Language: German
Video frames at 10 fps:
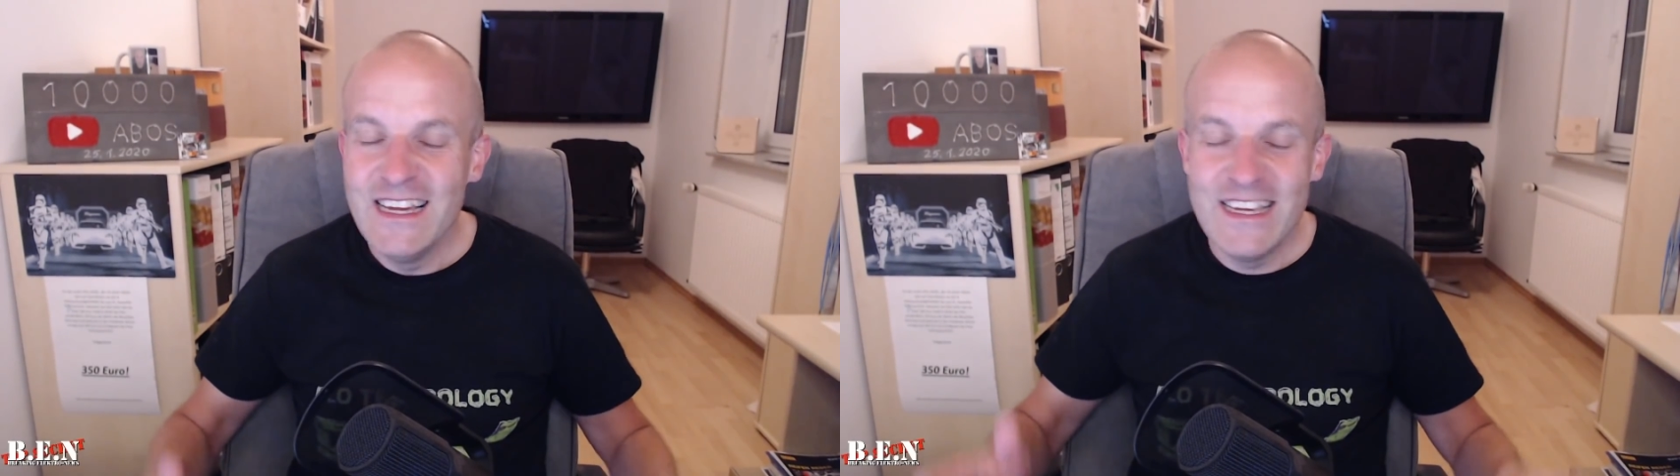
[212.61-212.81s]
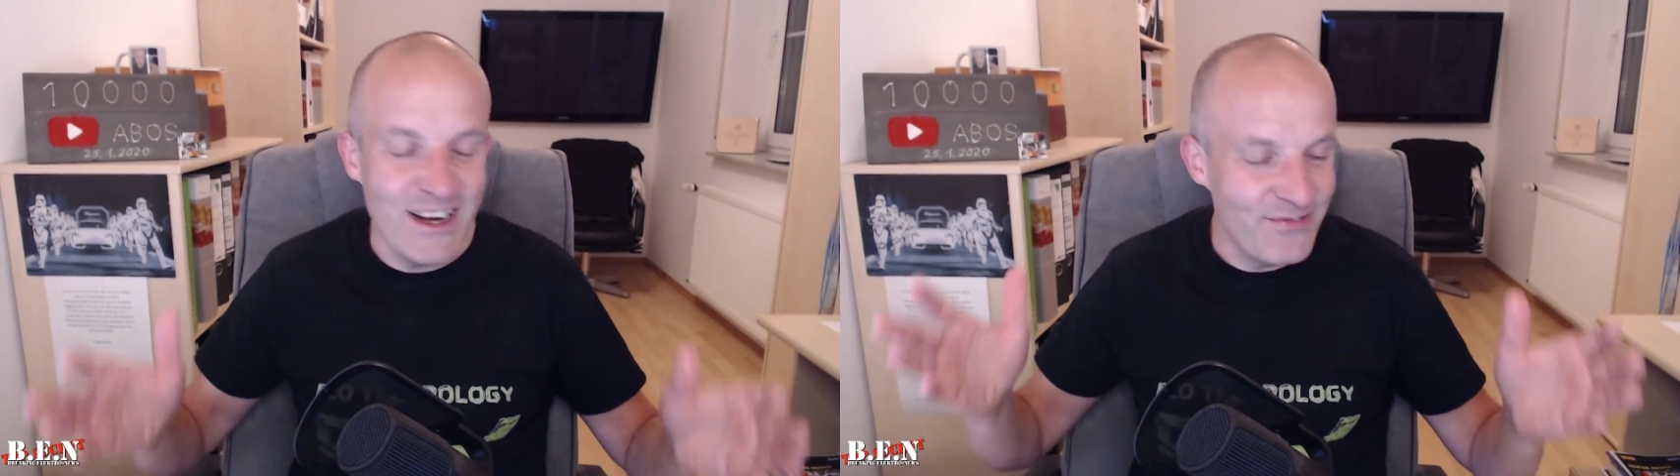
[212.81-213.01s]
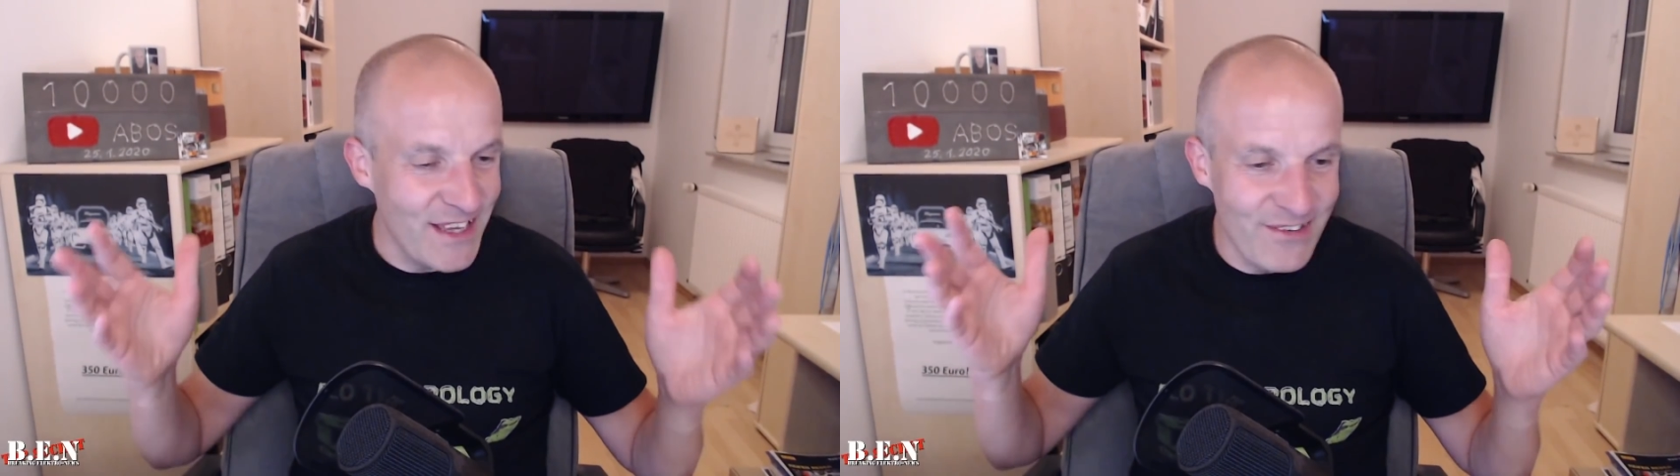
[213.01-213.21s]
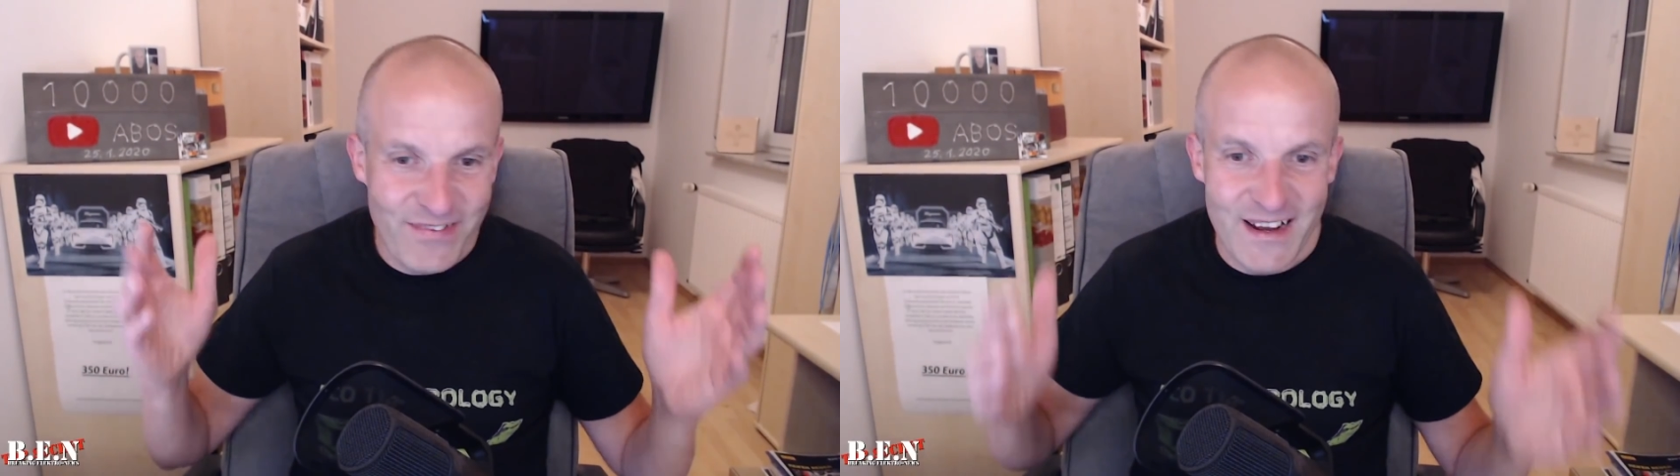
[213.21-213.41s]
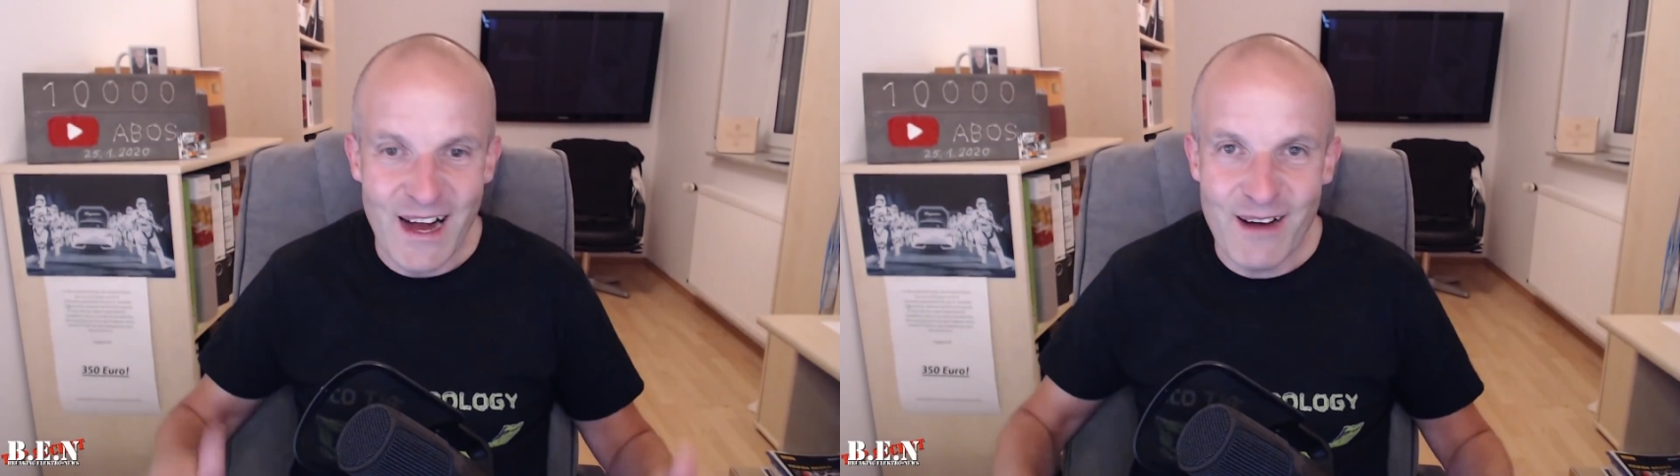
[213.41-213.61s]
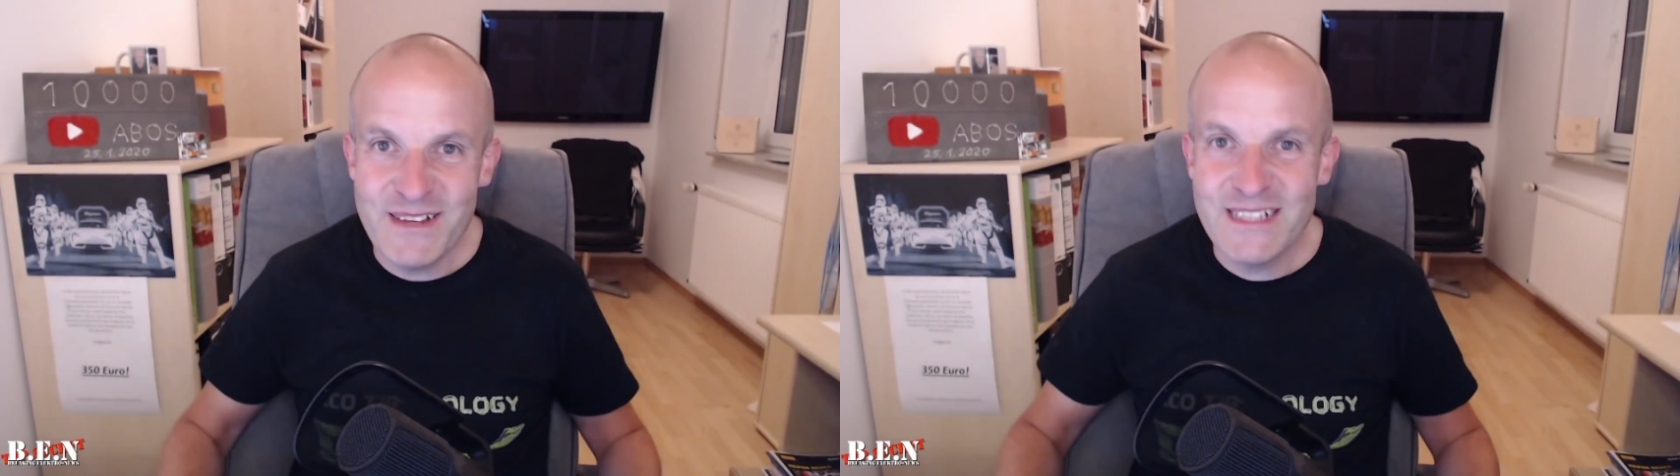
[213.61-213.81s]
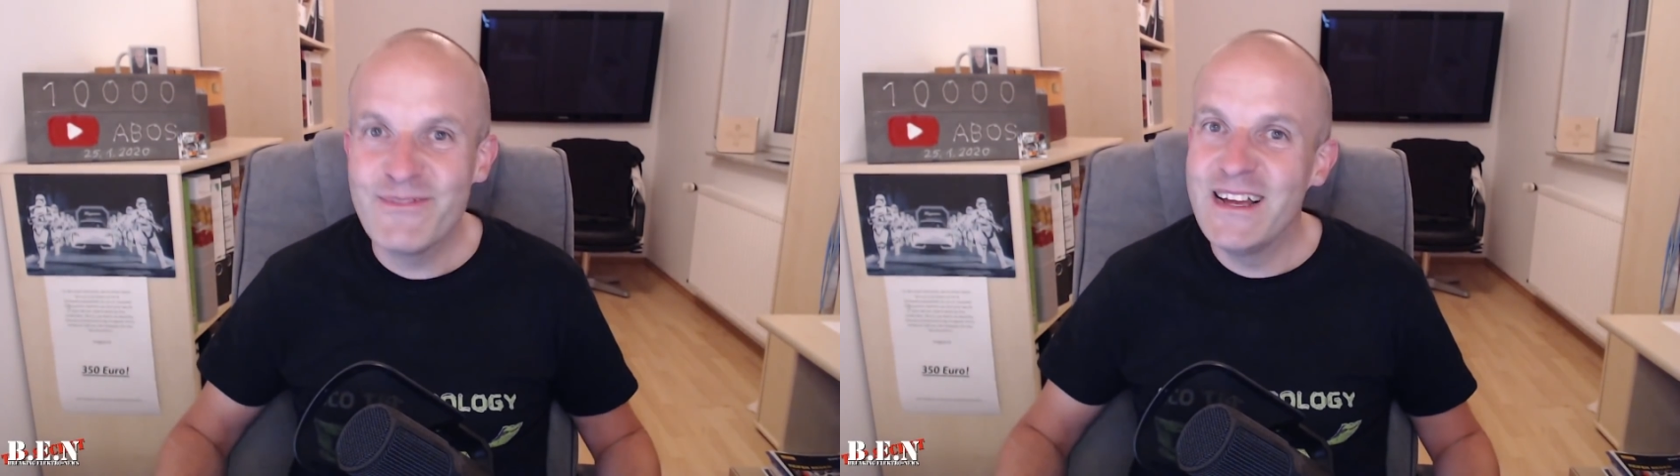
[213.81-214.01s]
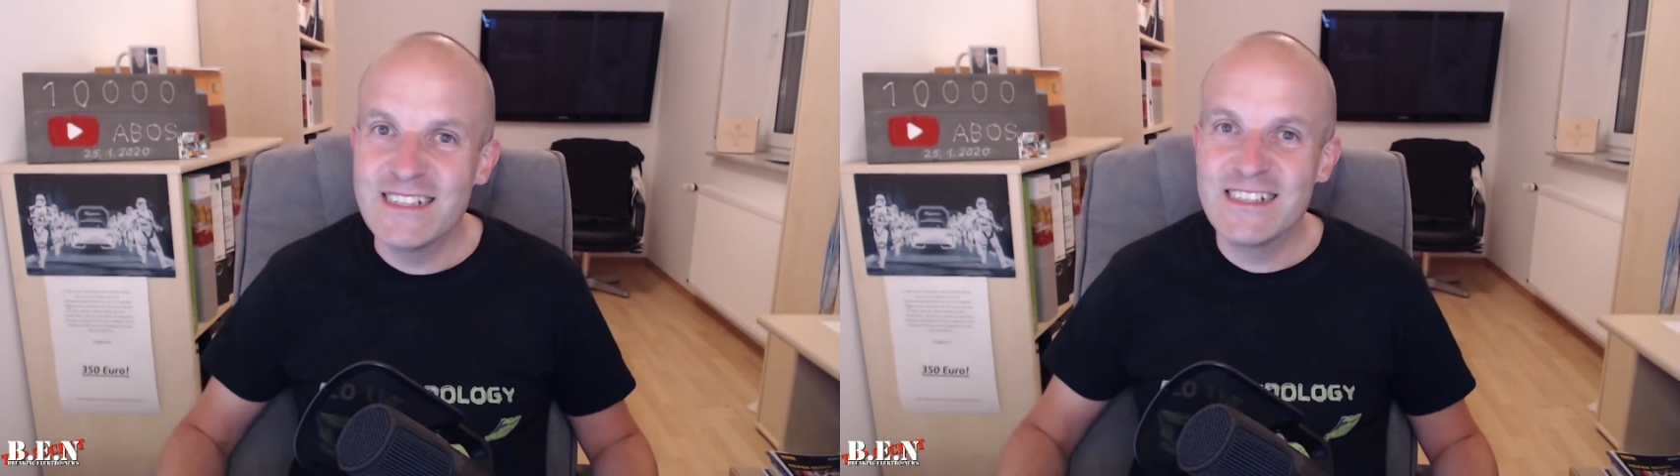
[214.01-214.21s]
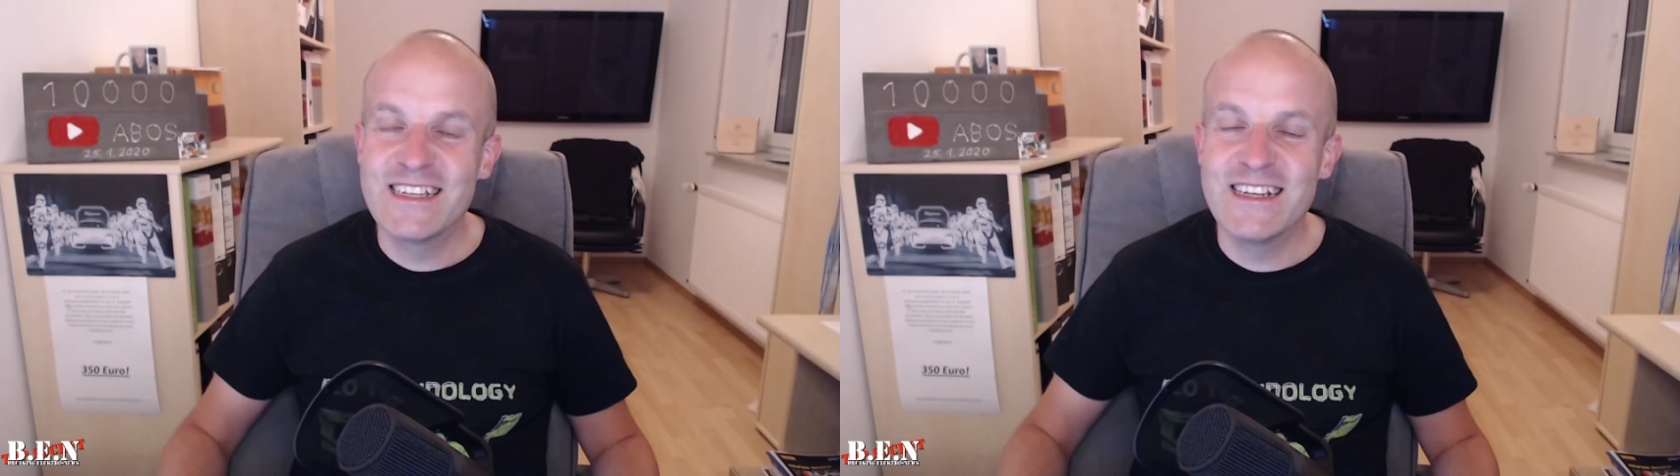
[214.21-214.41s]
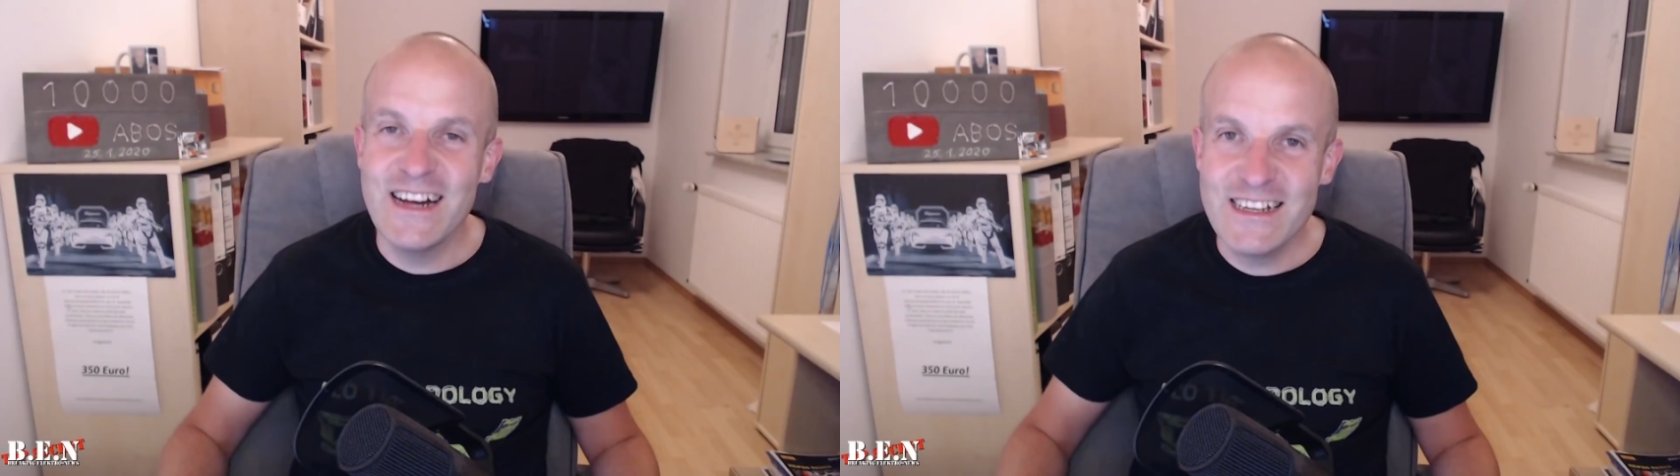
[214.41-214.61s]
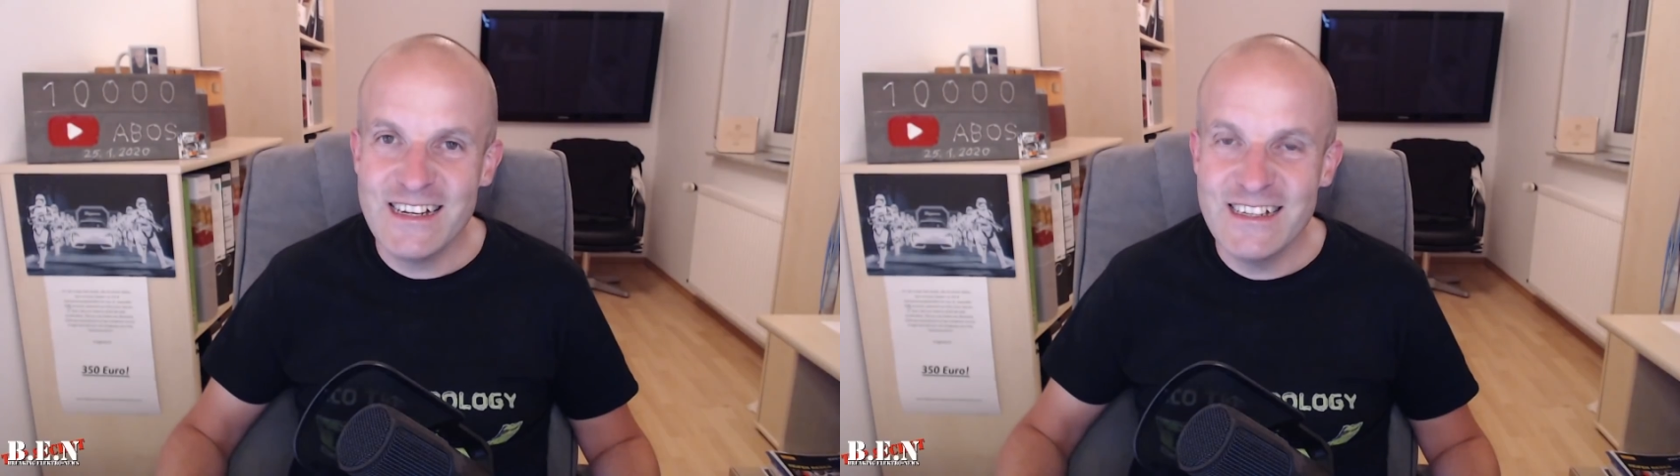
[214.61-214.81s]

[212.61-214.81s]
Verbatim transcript: Ich auf jeden Fall habe erstmal herzlich gelacht,